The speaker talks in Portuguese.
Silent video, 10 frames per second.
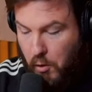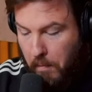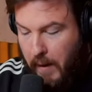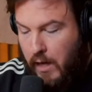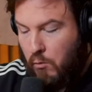meu
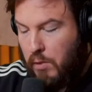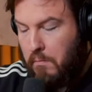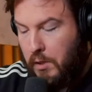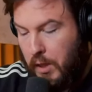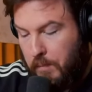pai não
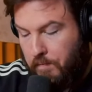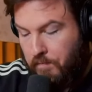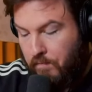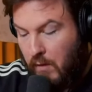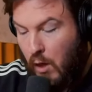bebia,
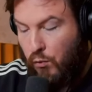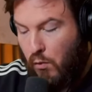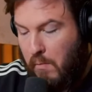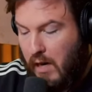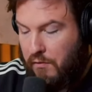não
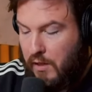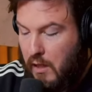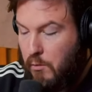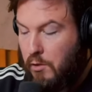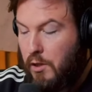fumava
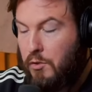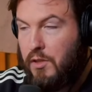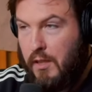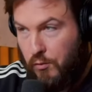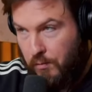e morreu
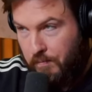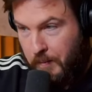cedo.